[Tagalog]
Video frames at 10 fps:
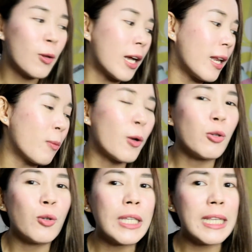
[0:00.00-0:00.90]
Hindi ko lang alam kung
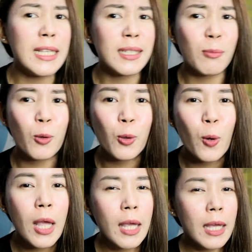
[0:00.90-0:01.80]
ano yung iniisip ko
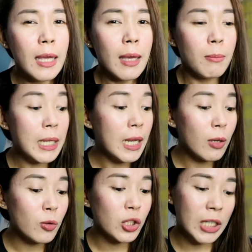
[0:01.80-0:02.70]
nung
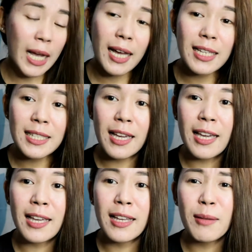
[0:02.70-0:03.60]
binili ko siya kasi